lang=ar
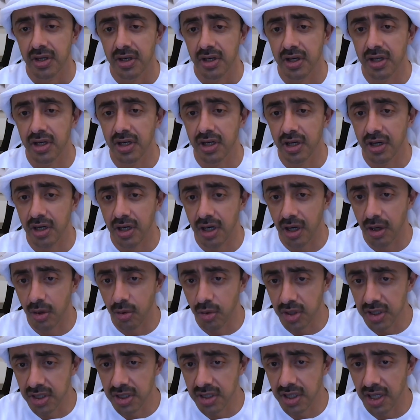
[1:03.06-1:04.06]
هنا
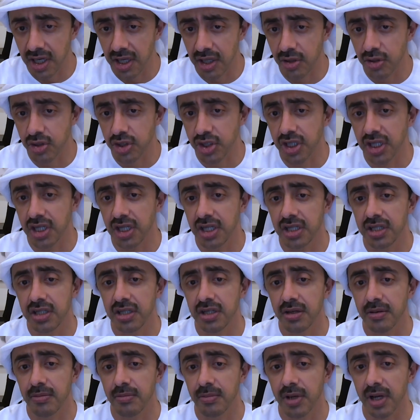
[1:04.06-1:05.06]
أود أن أشيد
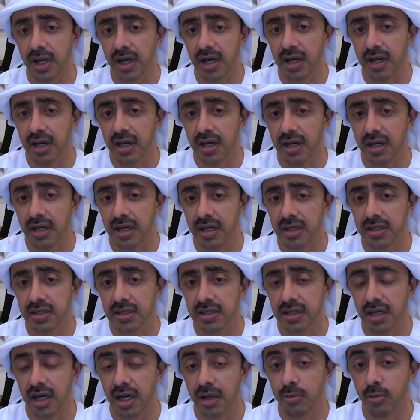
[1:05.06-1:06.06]
بالقرارات
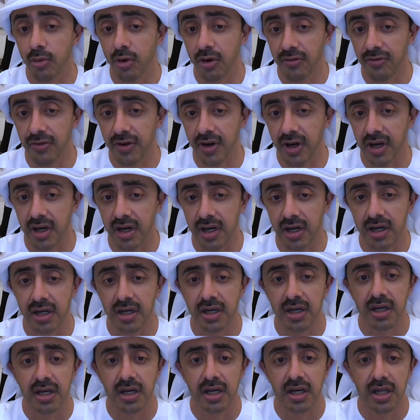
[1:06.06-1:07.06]
الموفقة
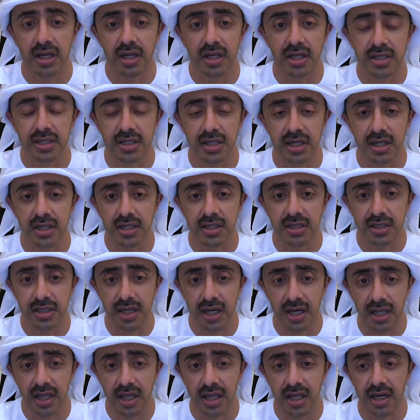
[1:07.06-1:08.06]
التي
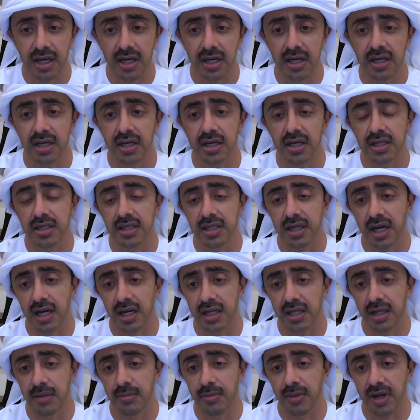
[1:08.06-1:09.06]
اتخذها
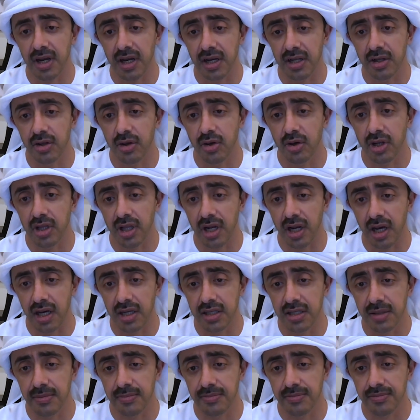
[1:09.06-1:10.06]
اتحاد إمارات كرة
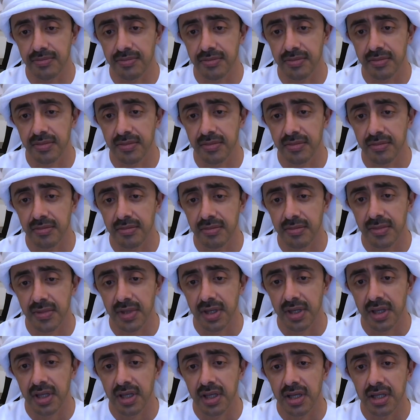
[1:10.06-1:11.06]
القدم
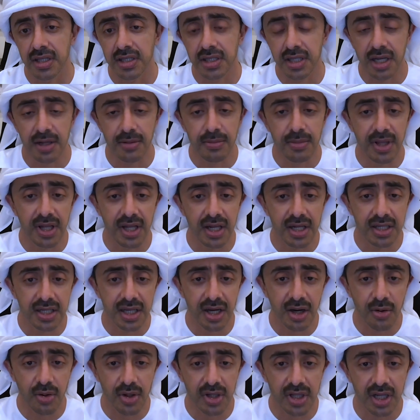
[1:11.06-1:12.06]
تلبية
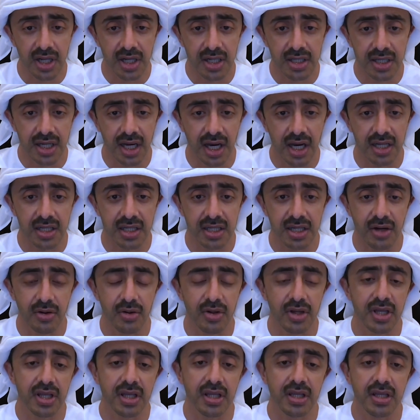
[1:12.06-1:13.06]
لدعوة الاتحاد
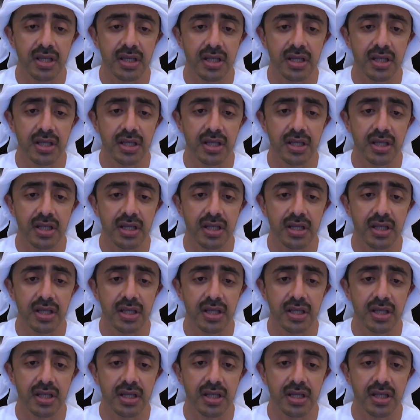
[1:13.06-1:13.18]
الدولي